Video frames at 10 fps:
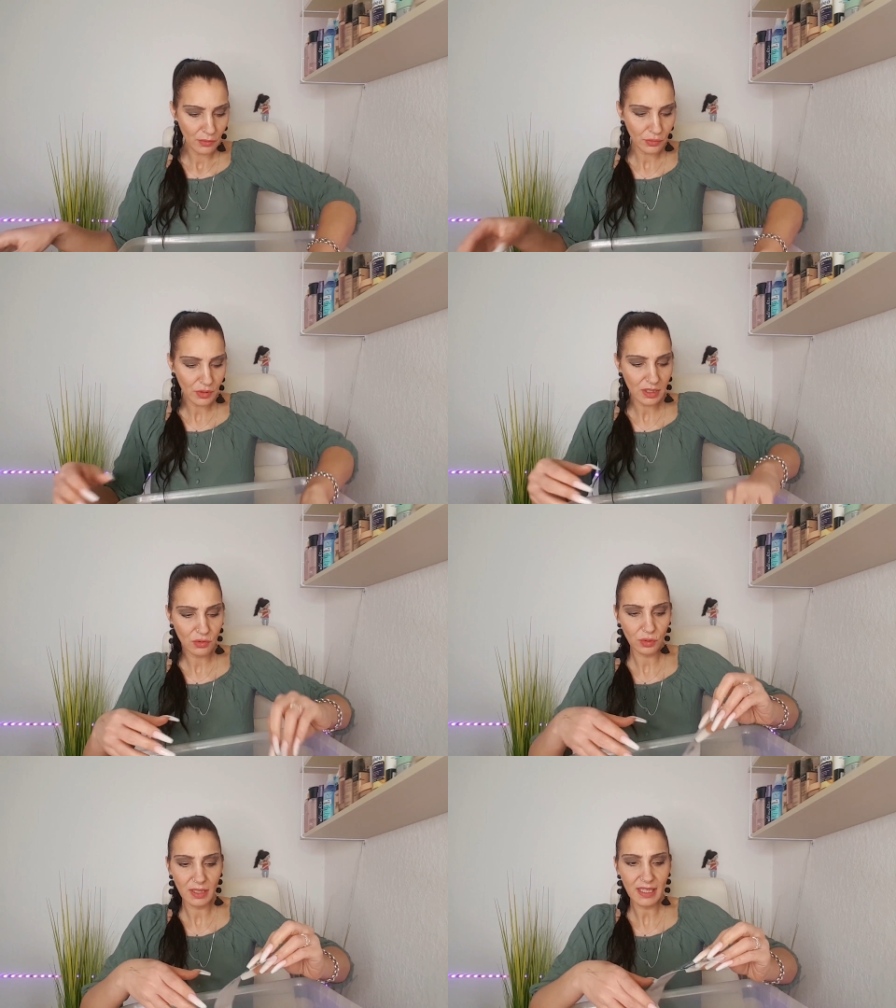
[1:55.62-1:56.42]
für die
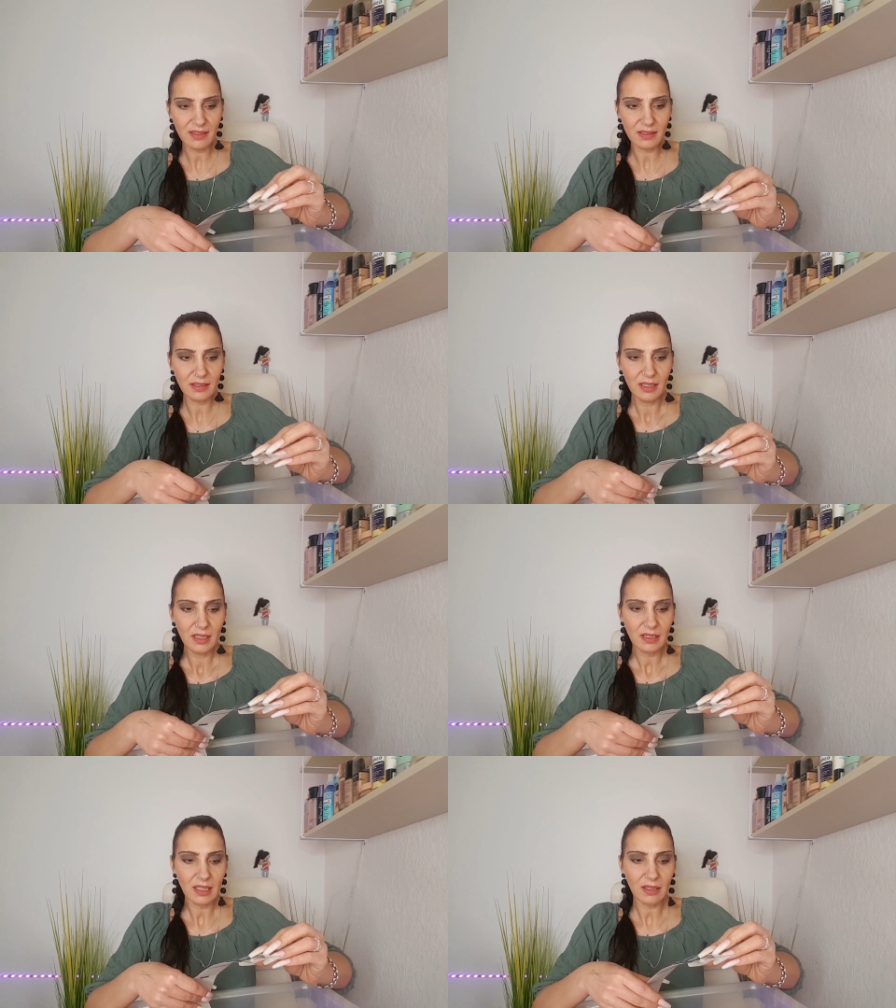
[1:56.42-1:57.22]
Toilette.
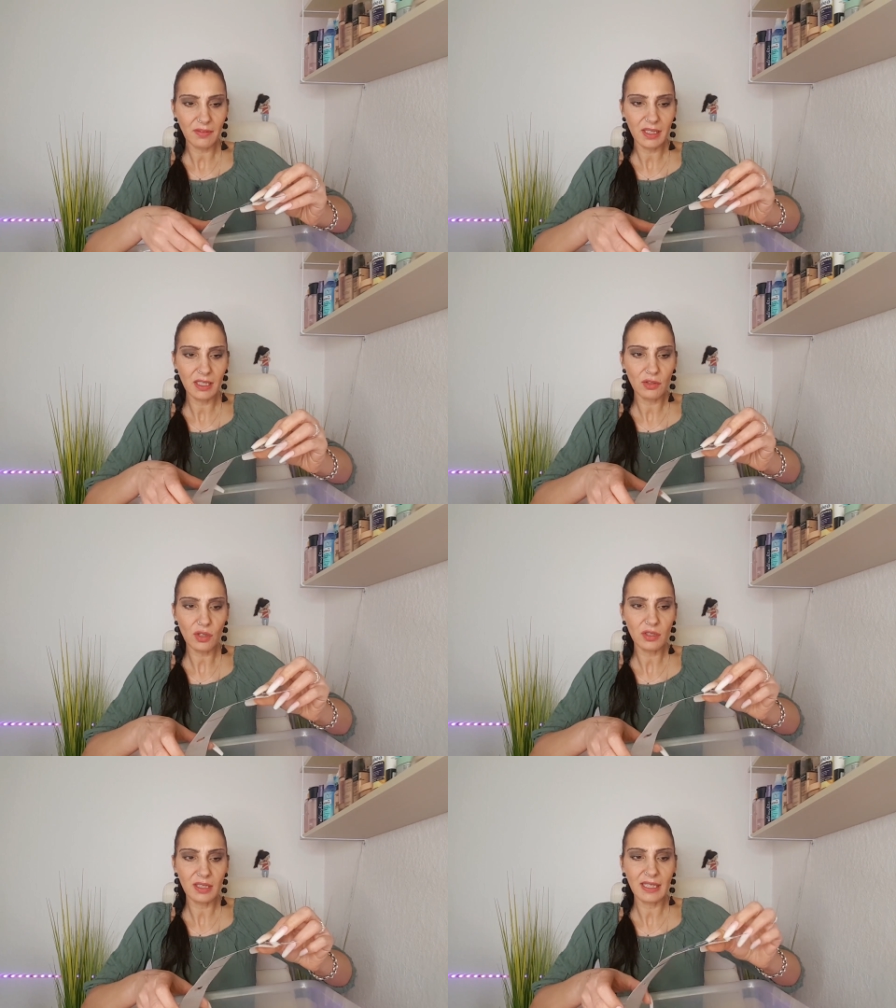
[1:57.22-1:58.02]
Dann haben wir hier noch
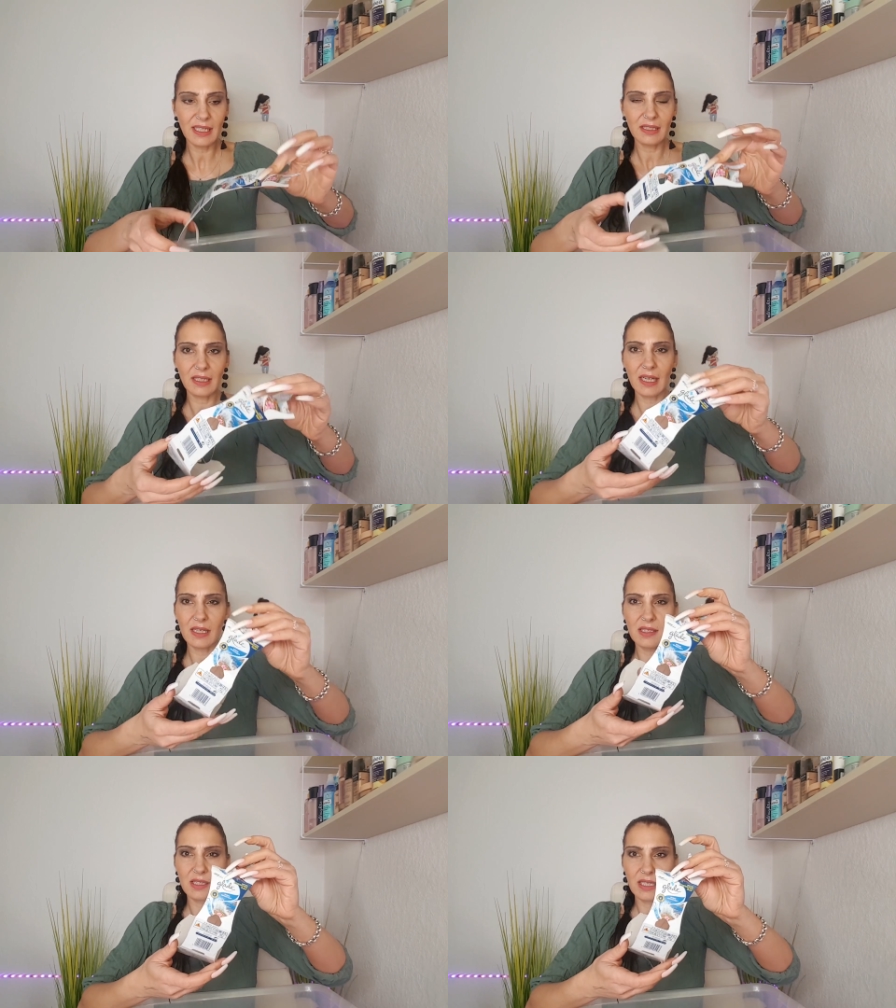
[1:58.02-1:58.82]
eine
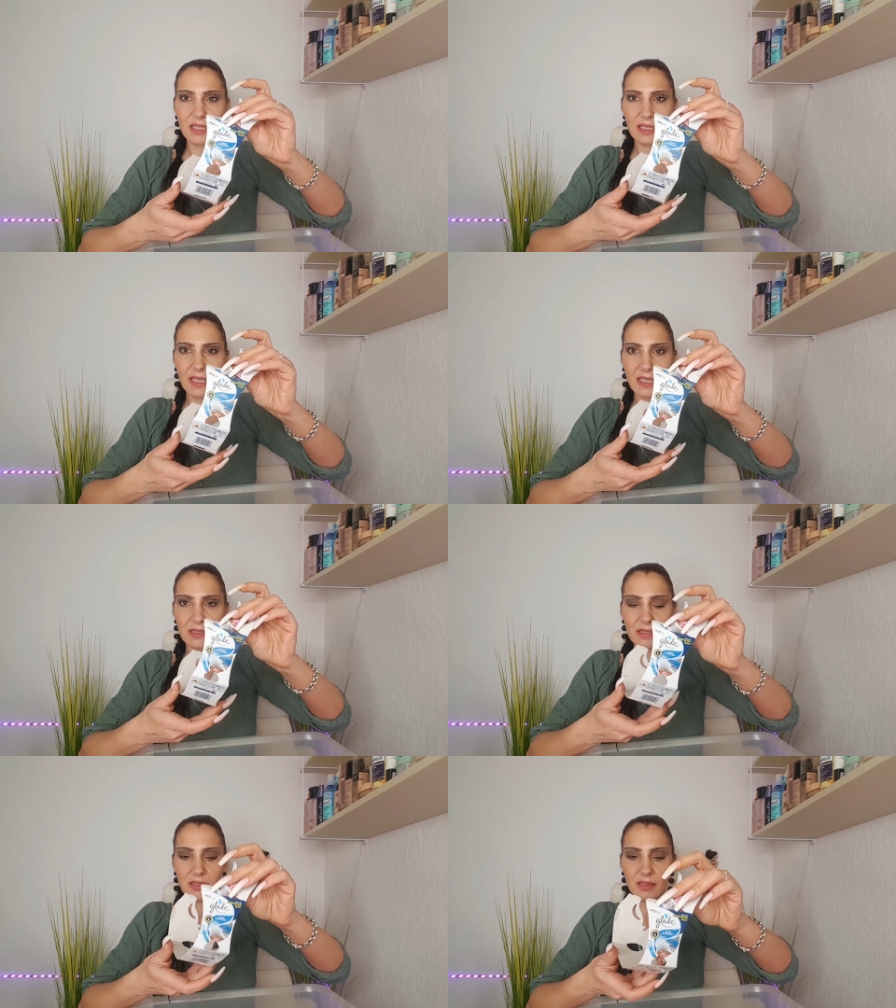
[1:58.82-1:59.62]
Glade-Kerze entleert.